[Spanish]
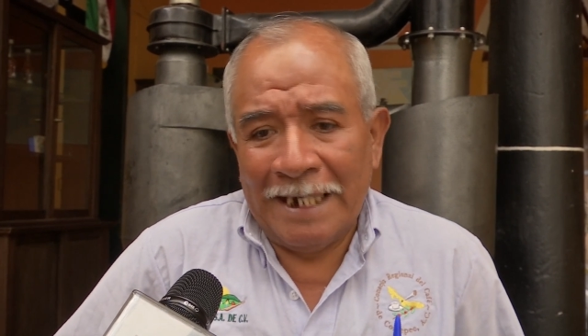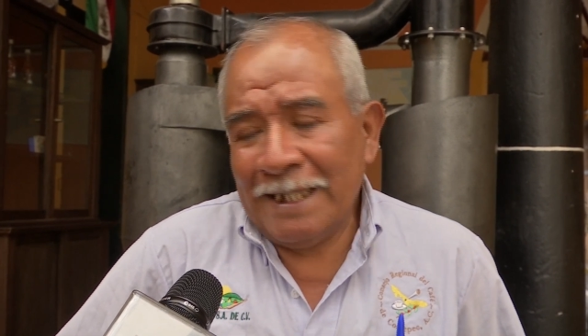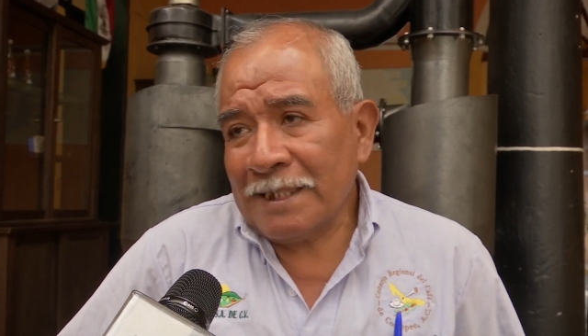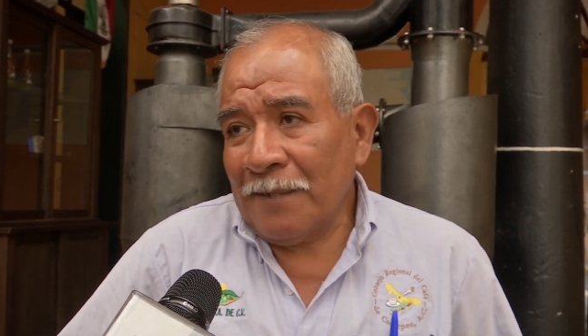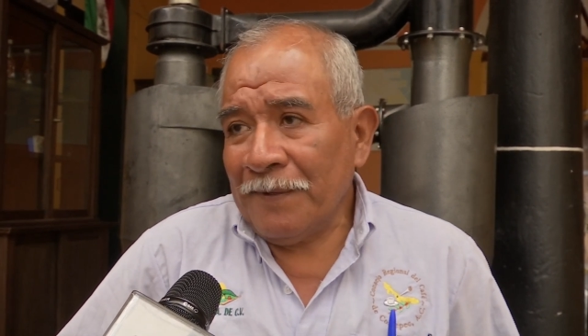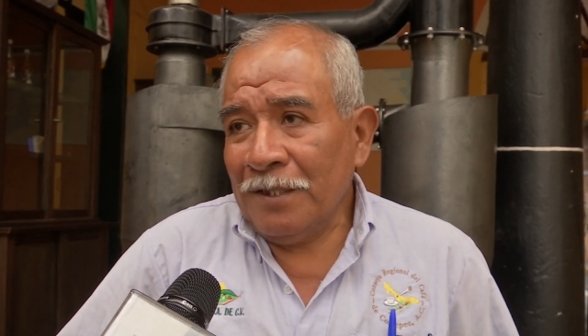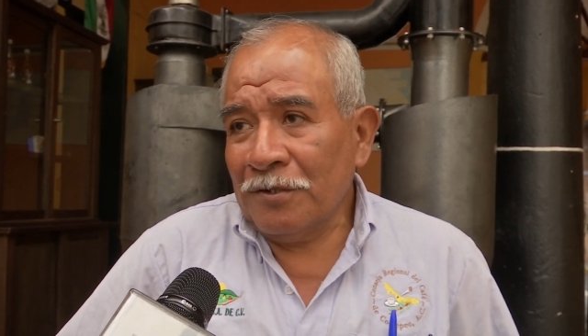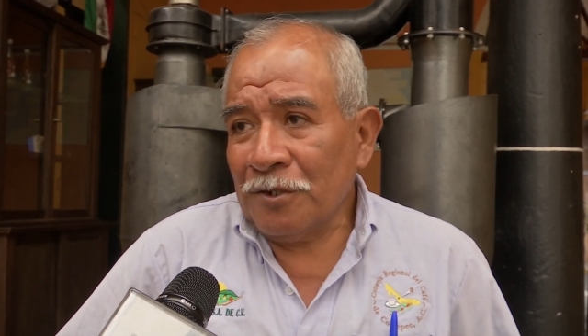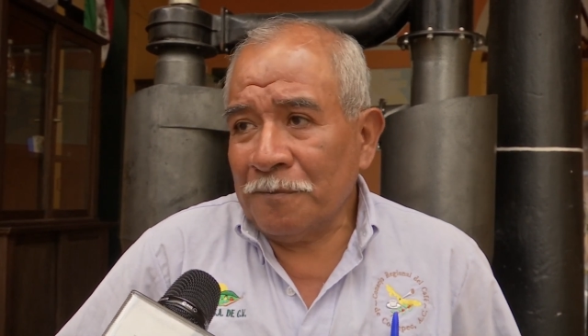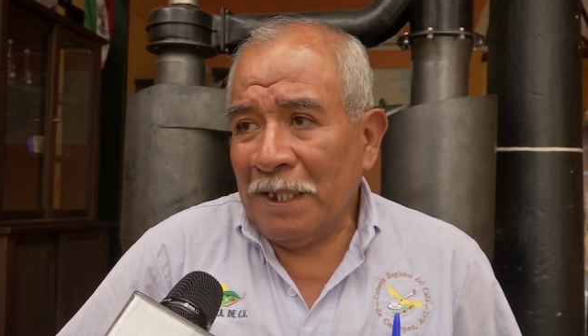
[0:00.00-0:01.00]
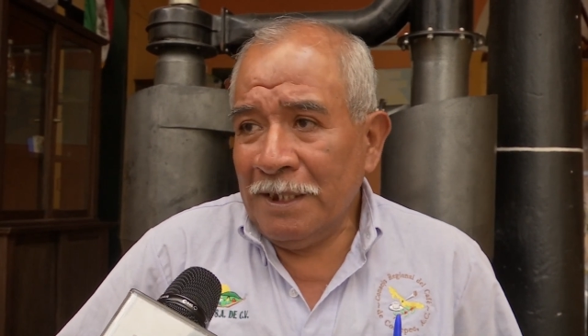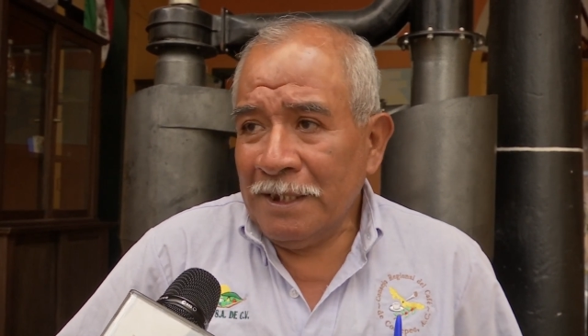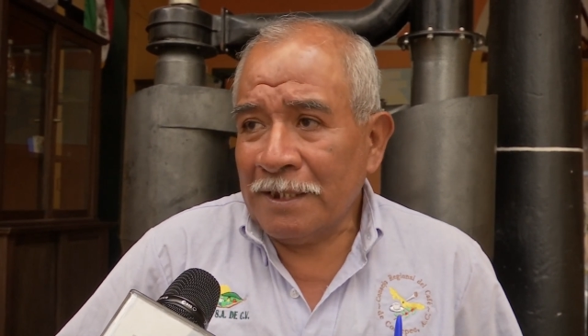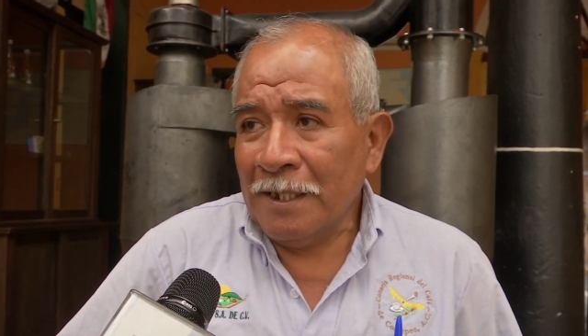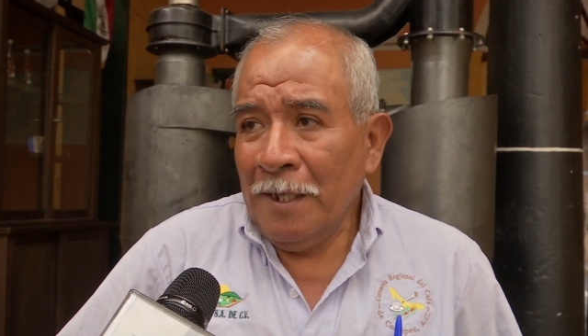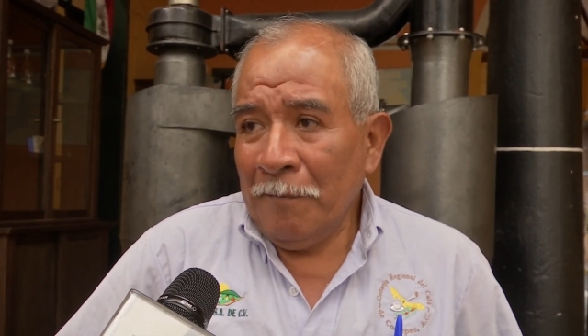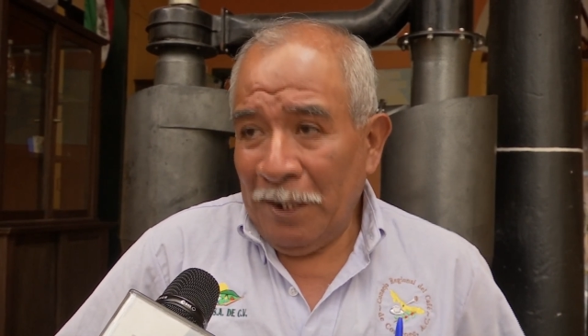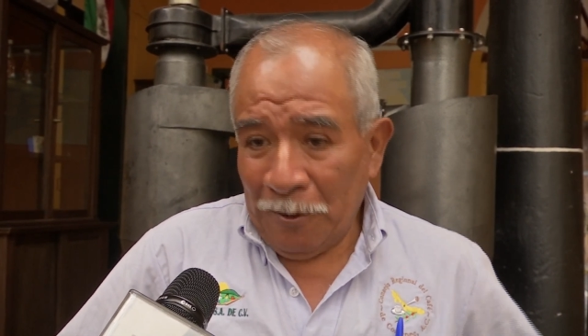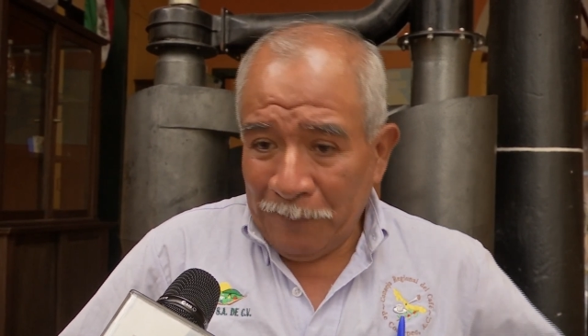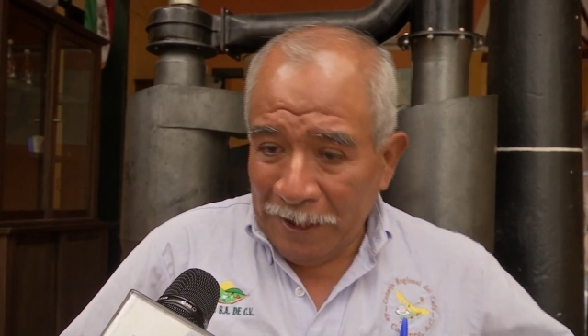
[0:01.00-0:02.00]
traigas café de otros países,
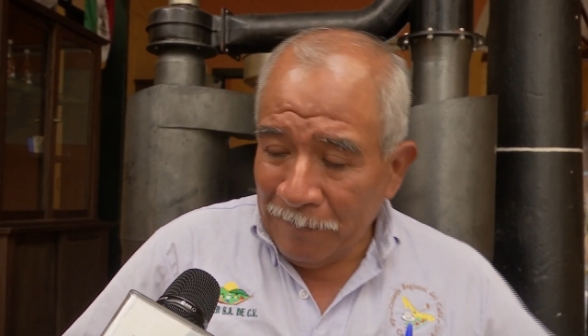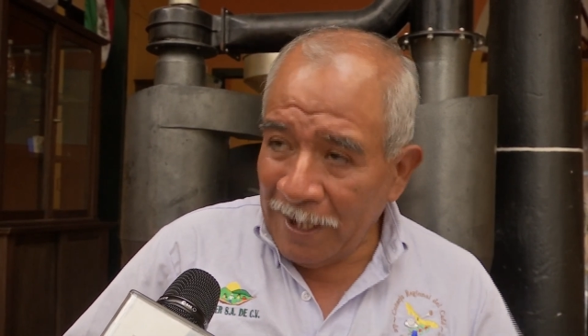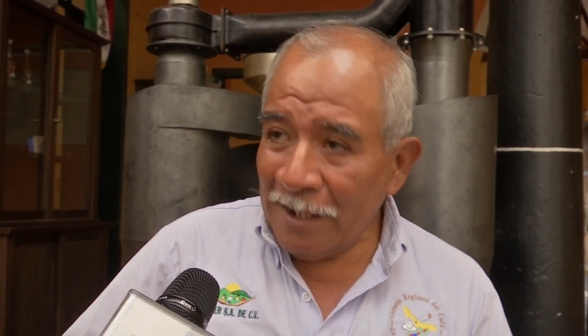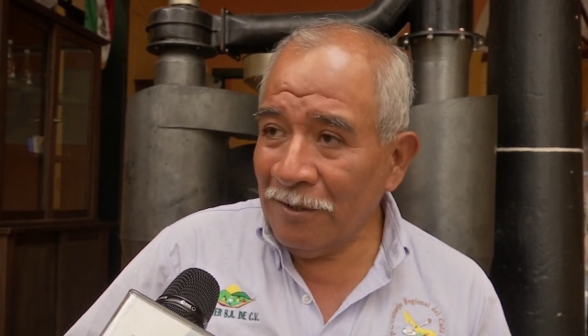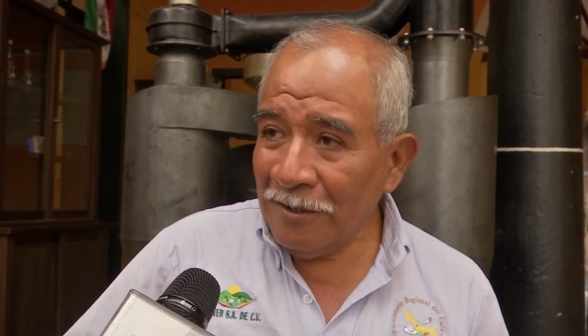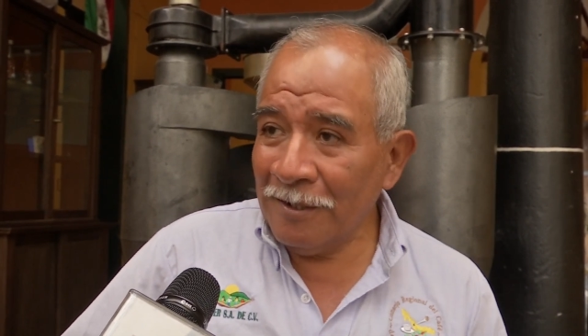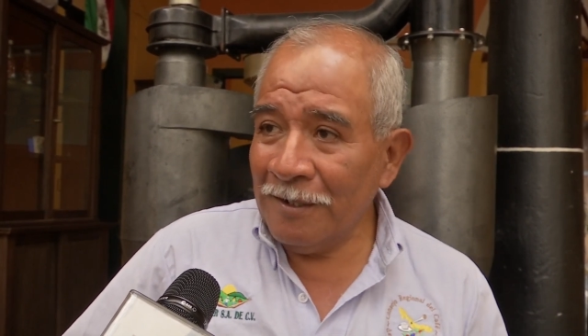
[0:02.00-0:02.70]
pero primero,